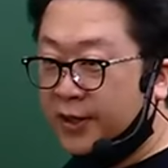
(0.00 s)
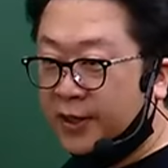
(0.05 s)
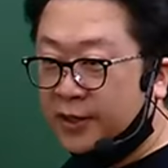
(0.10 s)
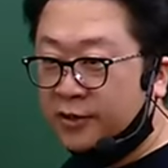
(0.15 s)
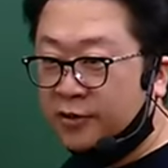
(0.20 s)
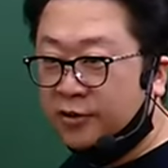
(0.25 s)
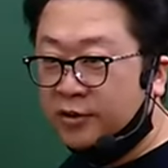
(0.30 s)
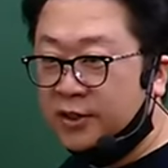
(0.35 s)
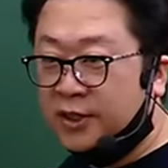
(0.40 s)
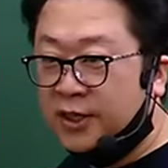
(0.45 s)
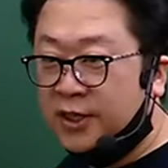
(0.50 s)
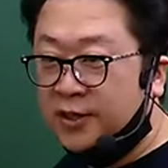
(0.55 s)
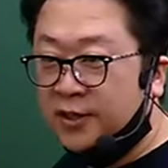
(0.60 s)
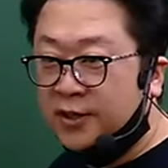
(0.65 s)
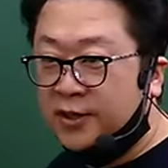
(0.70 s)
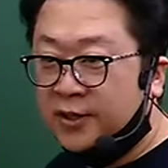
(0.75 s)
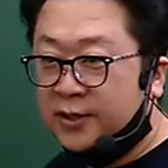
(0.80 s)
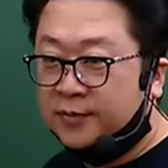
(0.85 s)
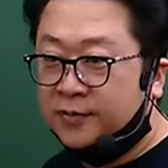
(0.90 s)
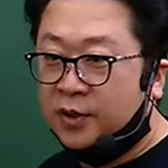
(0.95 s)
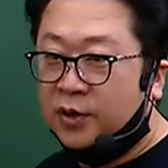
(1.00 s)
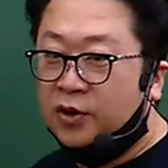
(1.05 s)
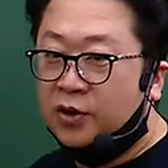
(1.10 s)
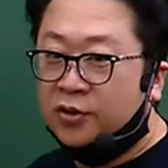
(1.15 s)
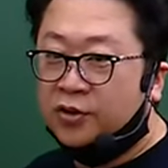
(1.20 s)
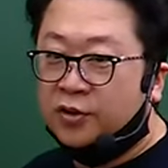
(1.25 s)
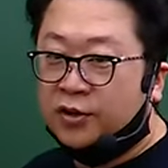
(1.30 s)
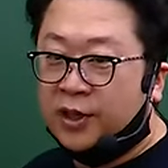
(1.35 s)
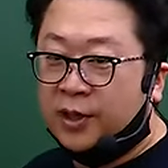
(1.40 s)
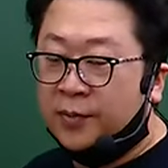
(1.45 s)
되는 거잖아요.
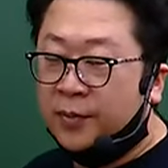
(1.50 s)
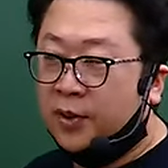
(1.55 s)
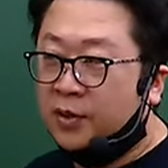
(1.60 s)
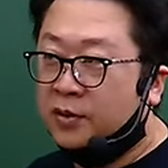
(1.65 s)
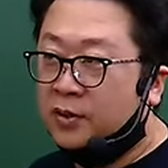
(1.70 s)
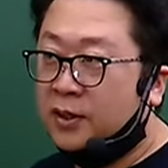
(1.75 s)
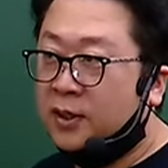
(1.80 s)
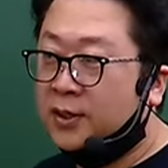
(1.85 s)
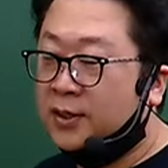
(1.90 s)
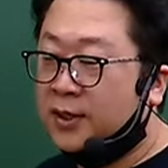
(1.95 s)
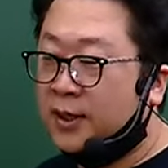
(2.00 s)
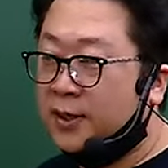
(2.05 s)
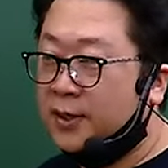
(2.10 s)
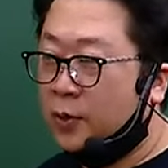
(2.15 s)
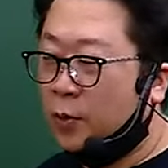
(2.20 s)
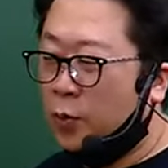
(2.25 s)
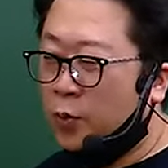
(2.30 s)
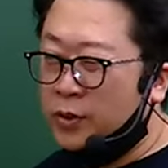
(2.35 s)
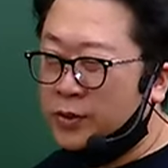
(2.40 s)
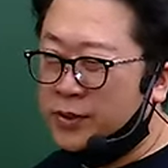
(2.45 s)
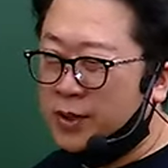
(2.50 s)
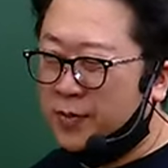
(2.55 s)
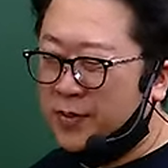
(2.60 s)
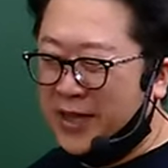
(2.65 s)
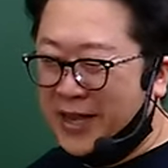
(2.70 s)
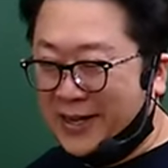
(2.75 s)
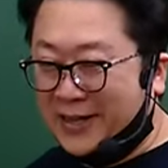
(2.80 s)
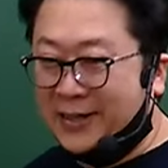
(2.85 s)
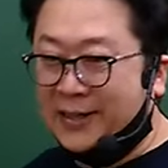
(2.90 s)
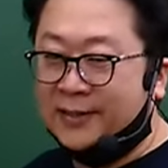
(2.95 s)
18개면은 일단 50점이
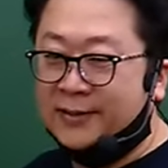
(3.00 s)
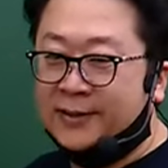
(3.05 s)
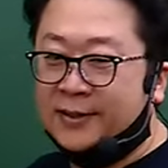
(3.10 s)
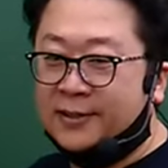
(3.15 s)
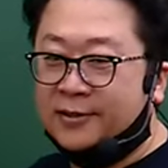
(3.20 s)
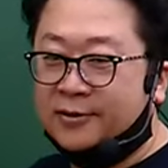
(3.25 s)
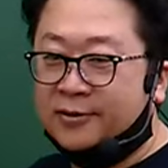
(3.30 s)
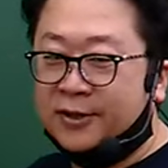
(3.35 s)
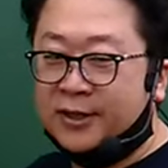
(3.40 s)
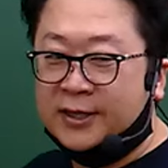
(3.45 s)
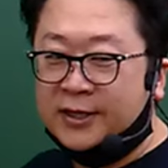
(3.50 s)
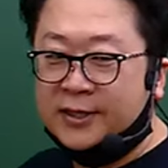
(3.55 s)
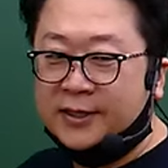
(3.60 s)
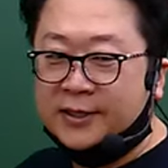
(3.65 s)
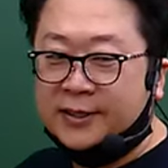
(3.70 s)
약간 안 되는 거야.